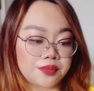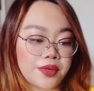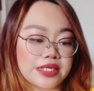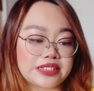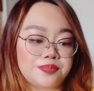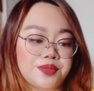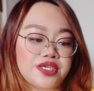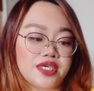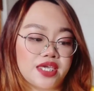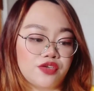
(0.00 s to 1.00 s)
Cream
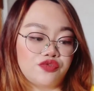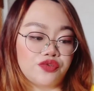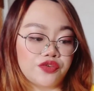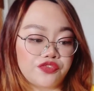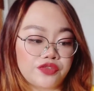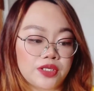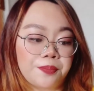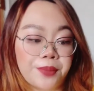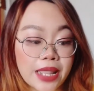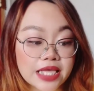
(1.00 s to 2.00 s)
SPA 50
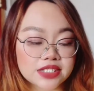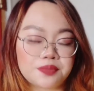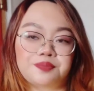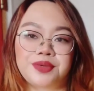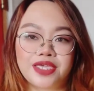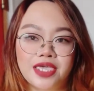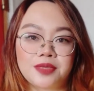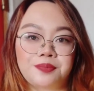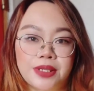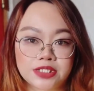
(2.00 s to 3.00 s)
Plus PA
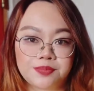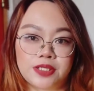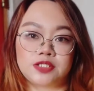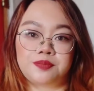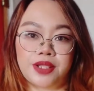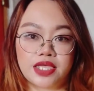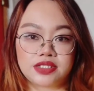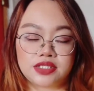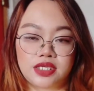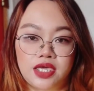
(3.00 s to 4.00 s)
Plus Plus
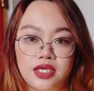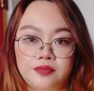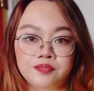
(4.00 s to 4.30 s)
Plus. Ayan.